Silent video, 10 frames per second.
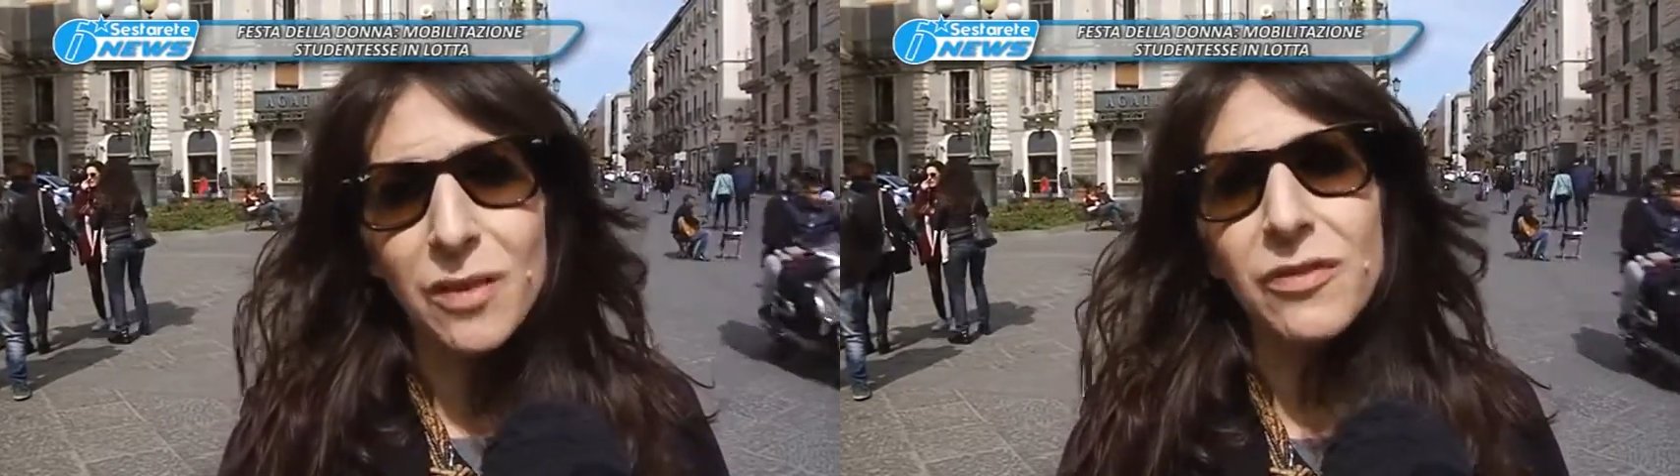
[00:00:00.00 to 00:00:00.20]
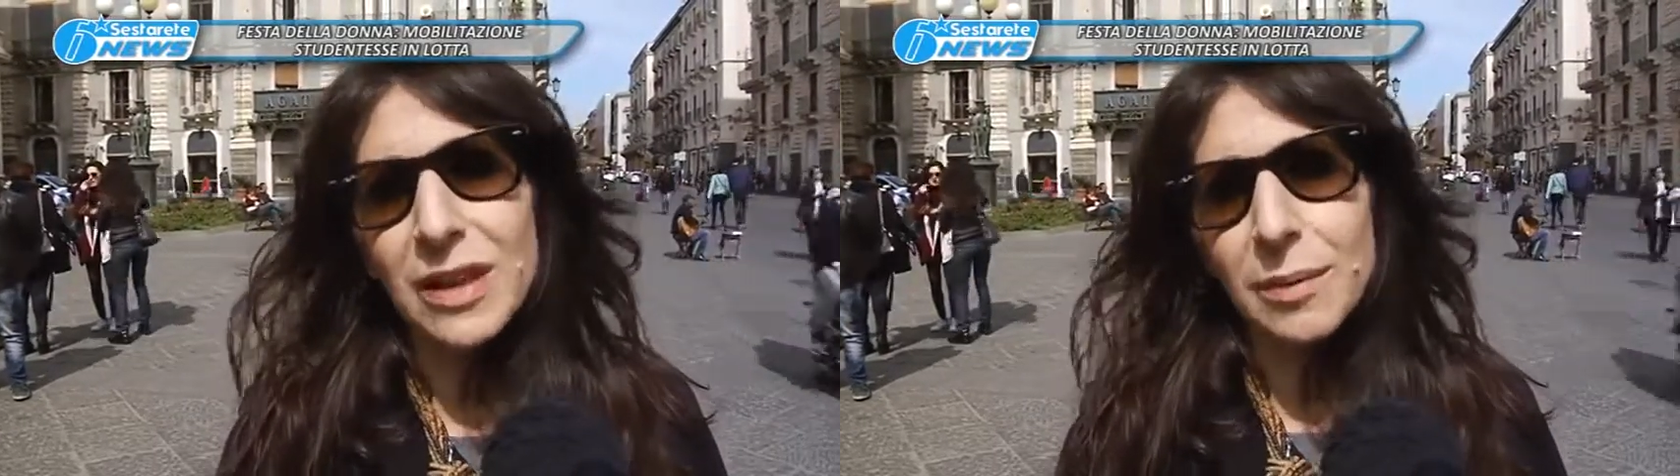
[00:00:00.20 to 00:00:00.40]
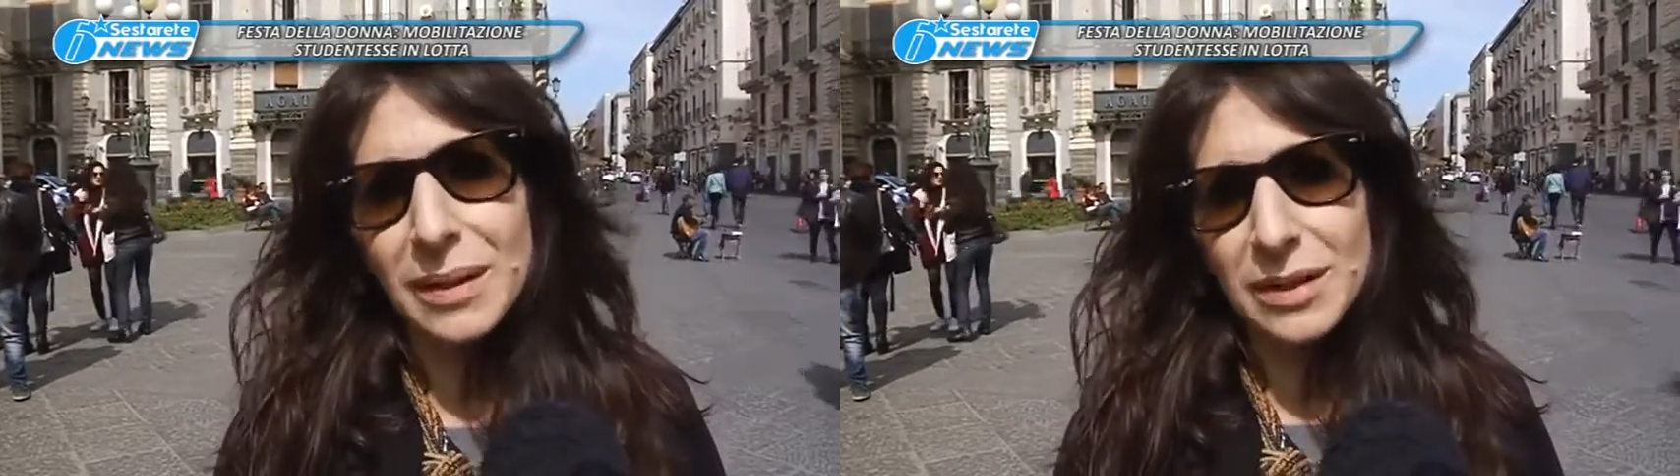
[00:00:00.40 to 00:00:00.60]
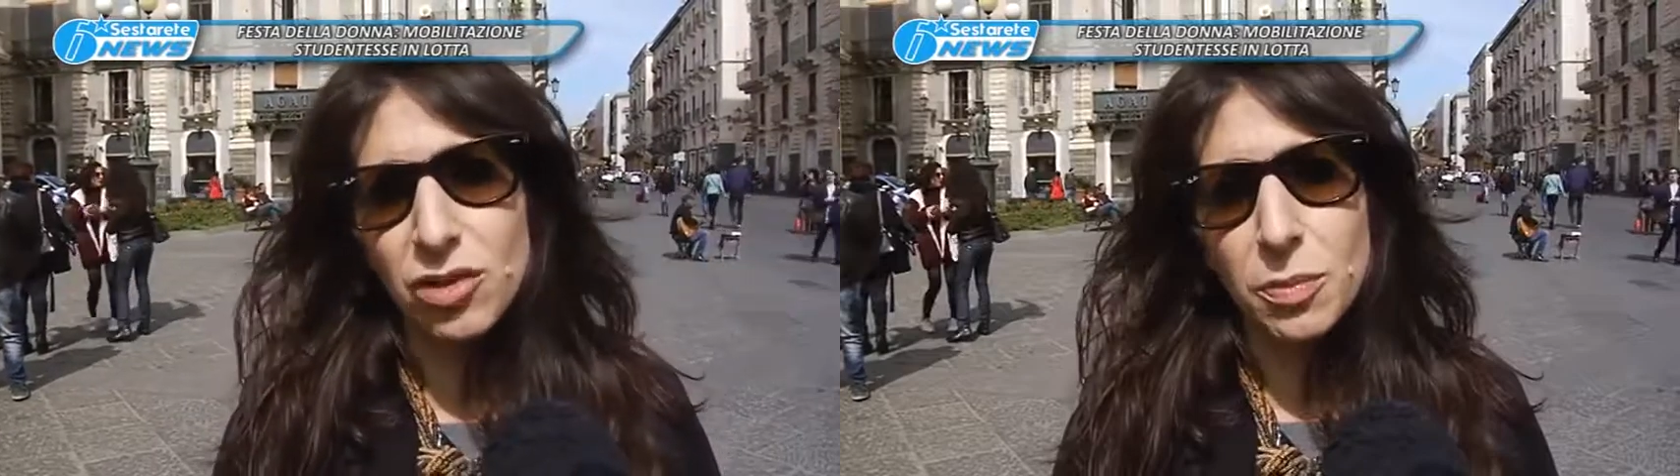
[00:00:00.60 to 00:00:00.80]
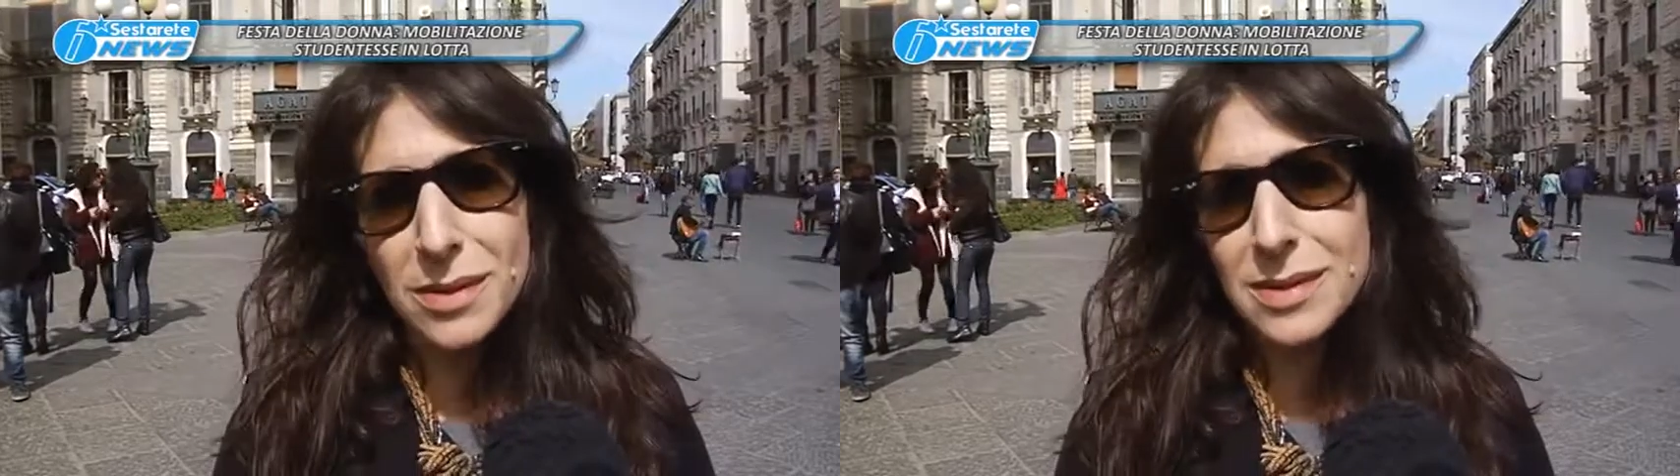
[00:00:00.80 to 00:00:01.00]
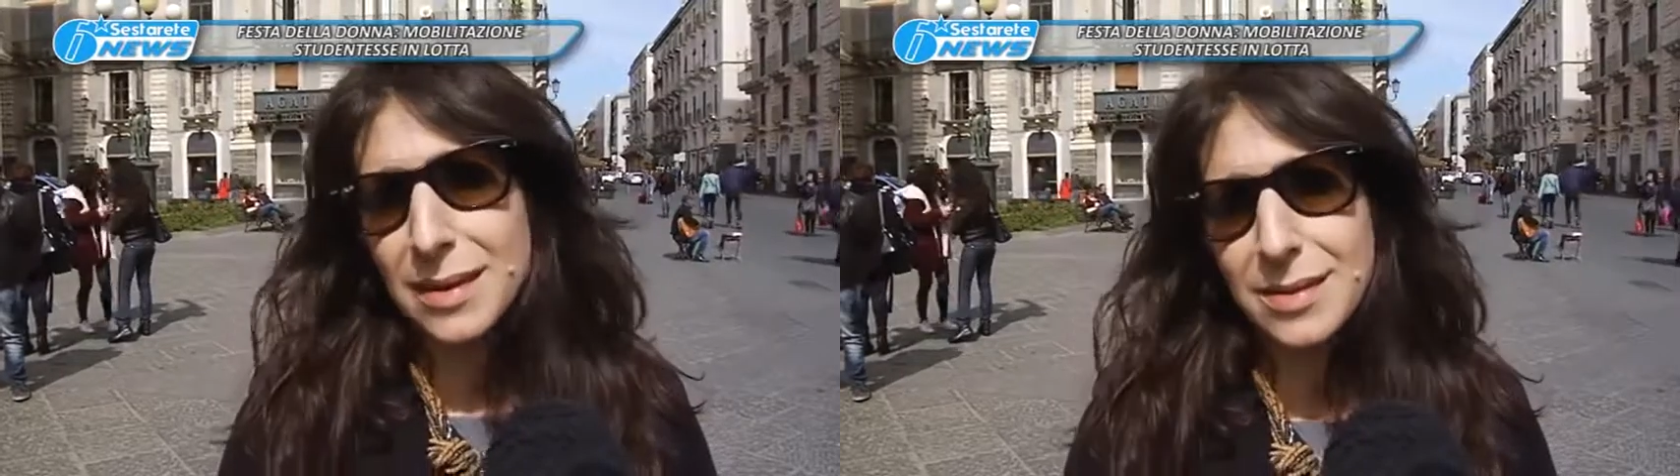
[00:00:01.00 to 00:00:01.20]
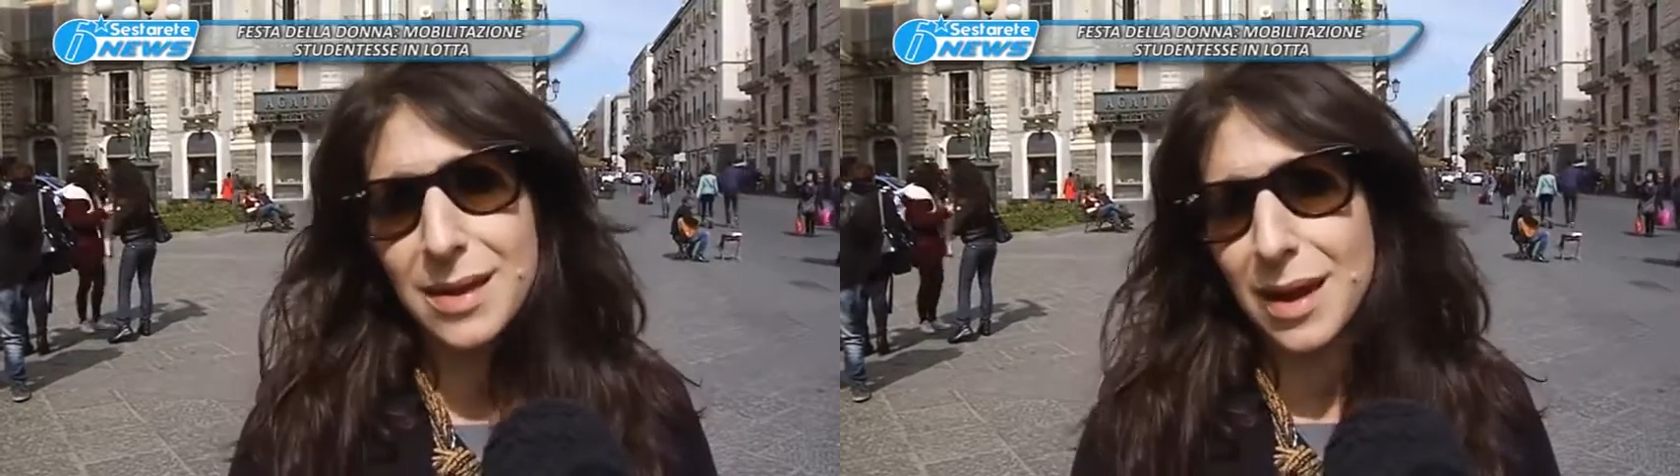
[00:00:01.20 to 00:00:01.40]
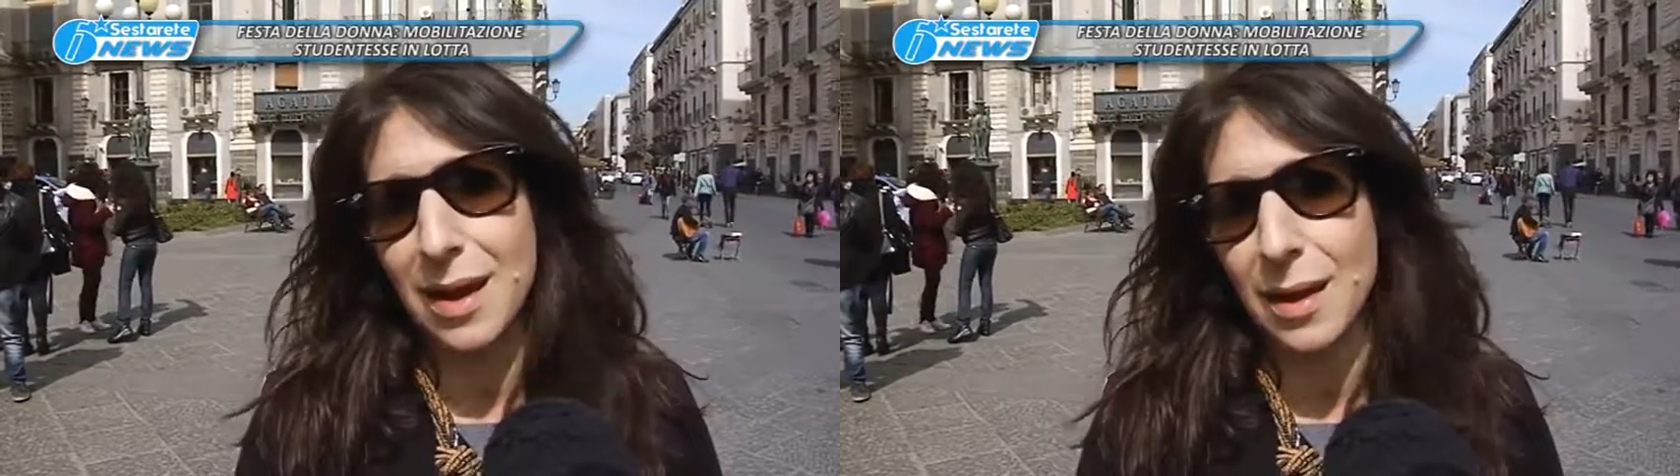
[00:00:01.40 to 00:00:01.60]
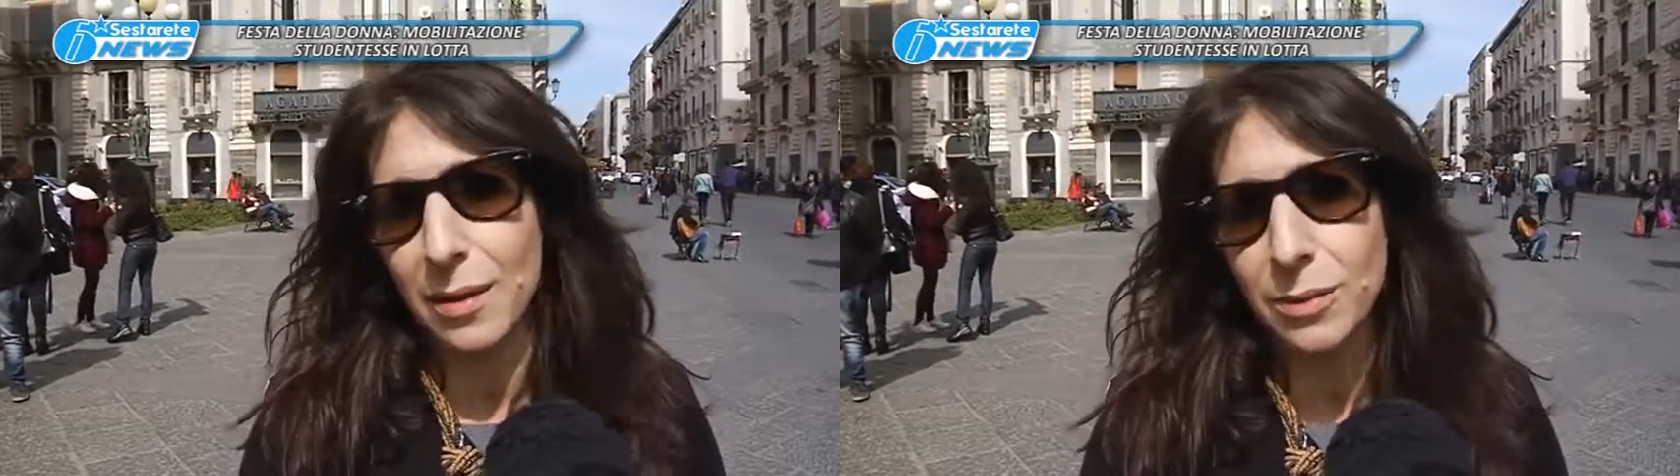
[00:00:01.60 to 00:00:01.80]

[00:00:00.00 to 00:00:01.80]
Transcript: che finalmente ci possa essere